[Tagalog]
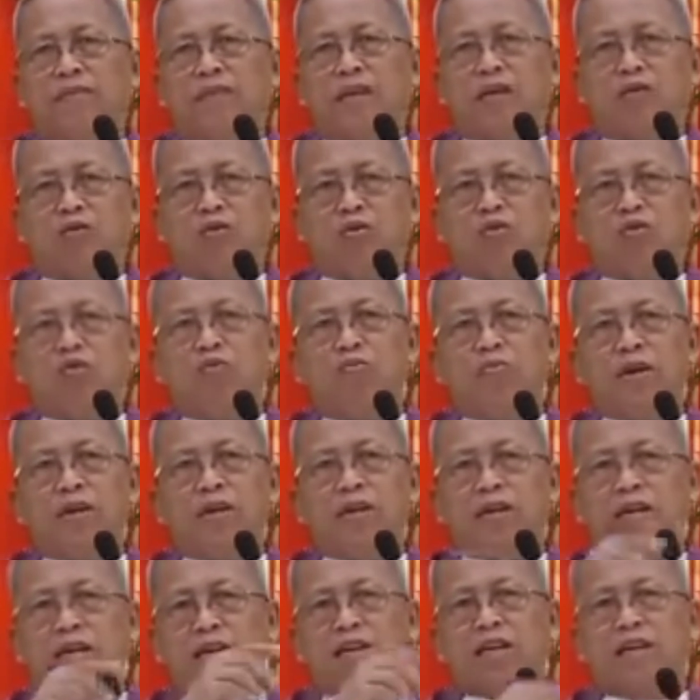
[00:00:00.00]
katong tubig
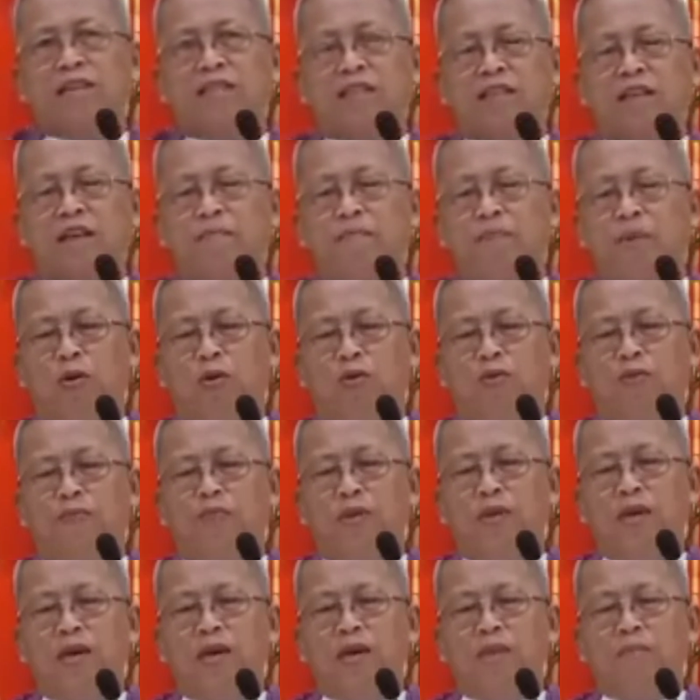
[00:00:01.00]
nga gikan sa templo
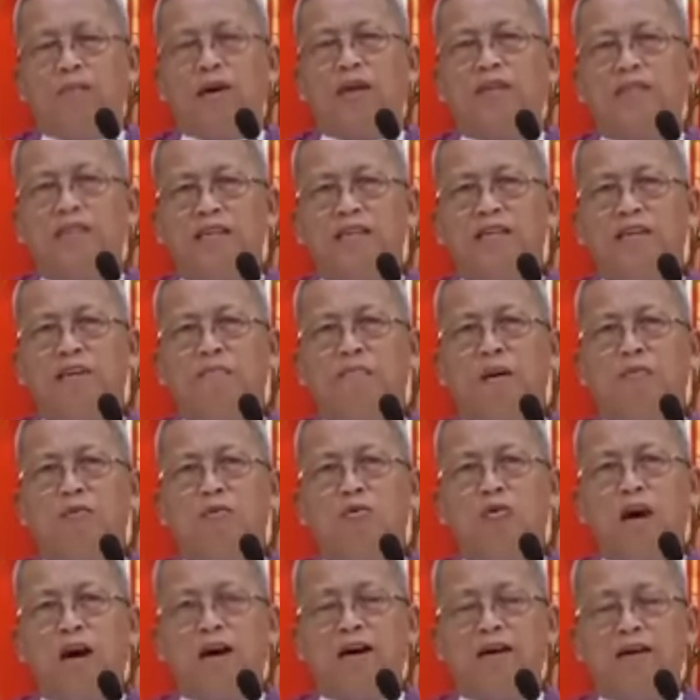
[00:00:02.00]
magsigig pa
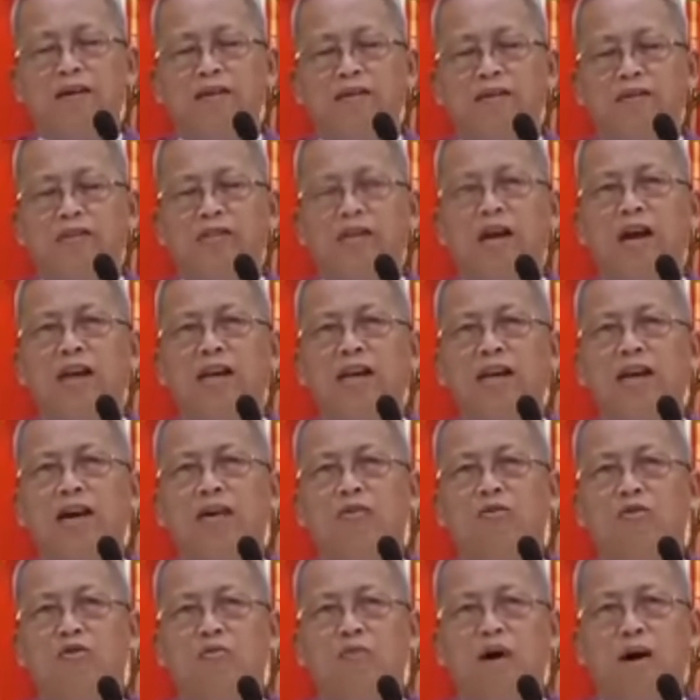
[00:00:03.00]
bunga unya ang
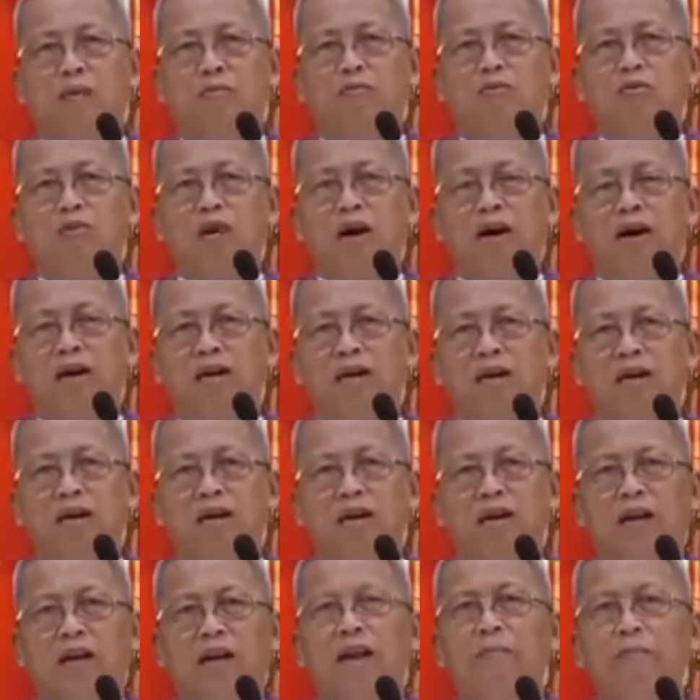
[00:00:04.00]
ila kunong mga bunga
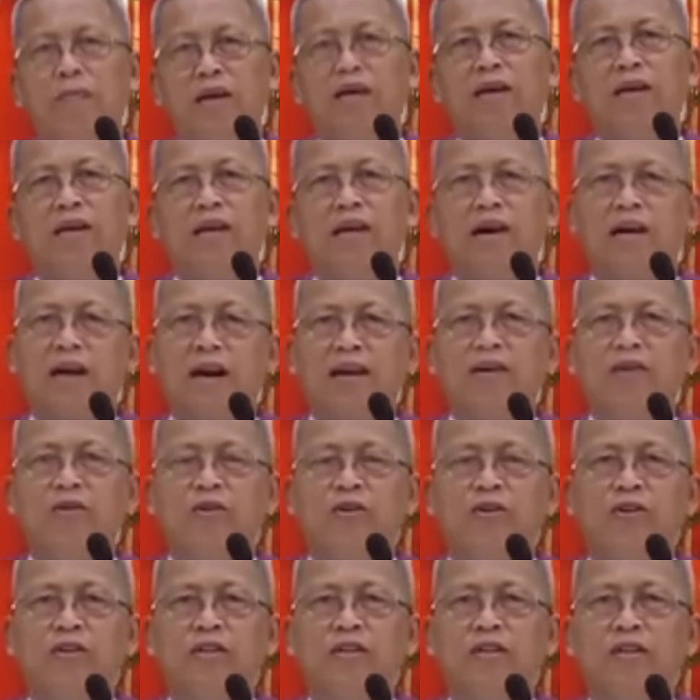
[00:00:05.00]
lami nga
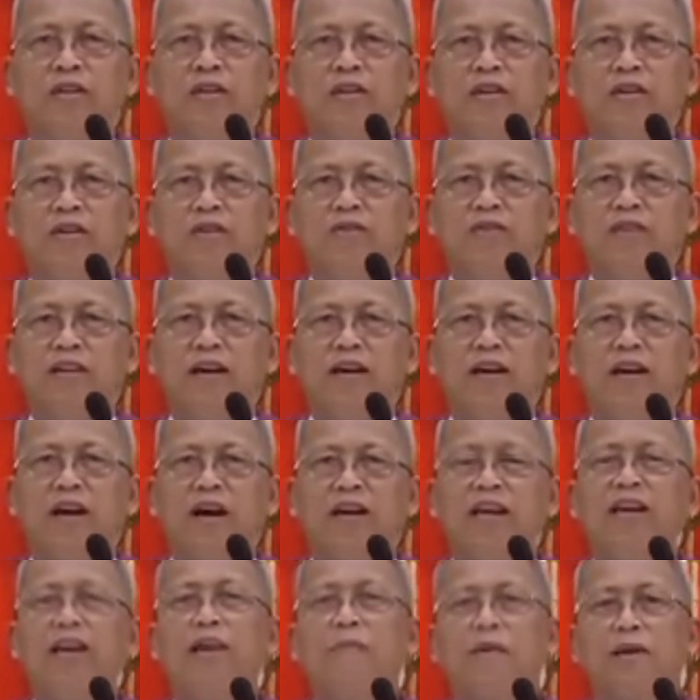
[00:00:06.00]
kanon unya
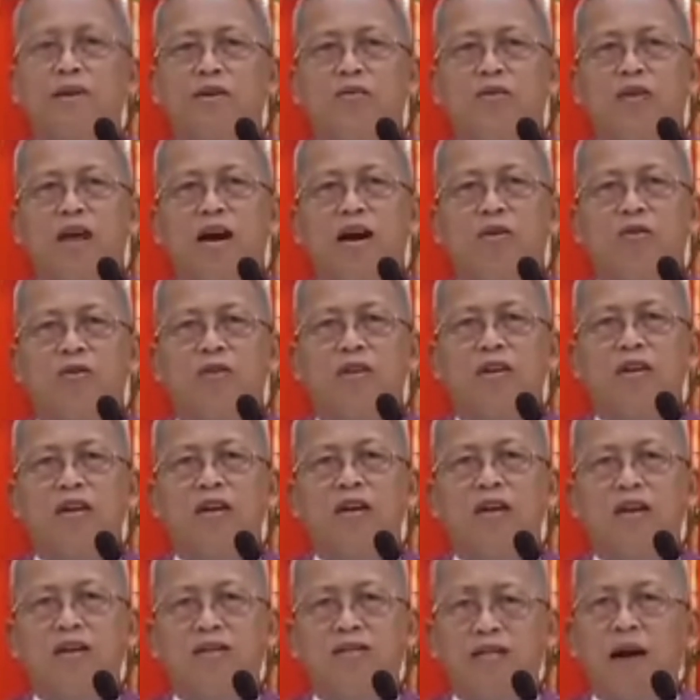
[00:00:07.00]
ang ila pag yung dahon
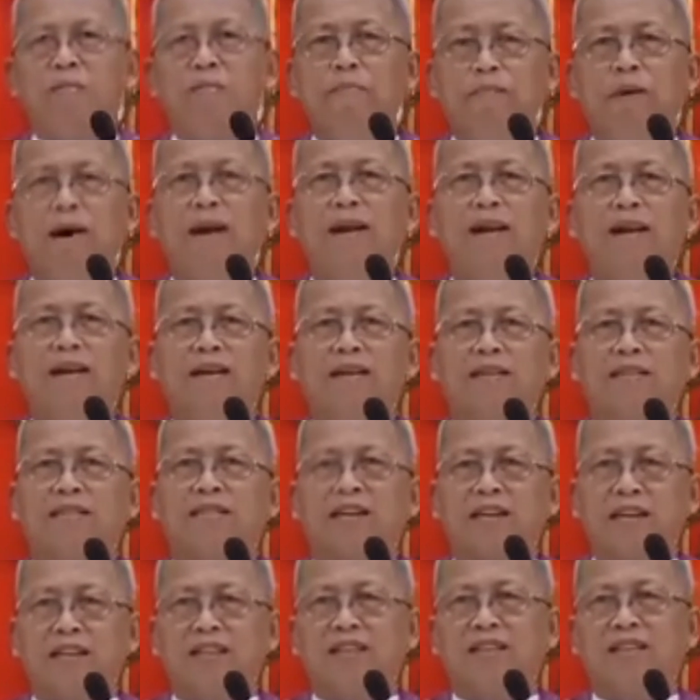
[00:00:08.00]
tambal sa
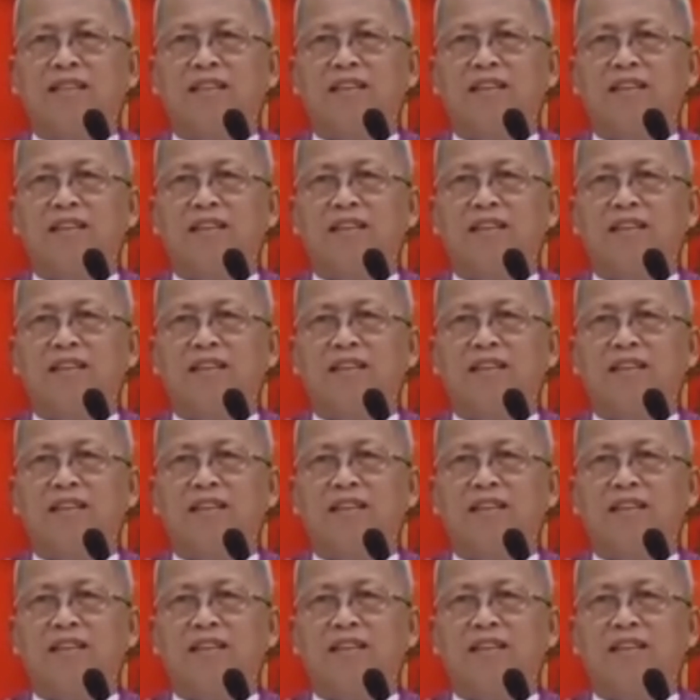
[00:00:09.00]
sakit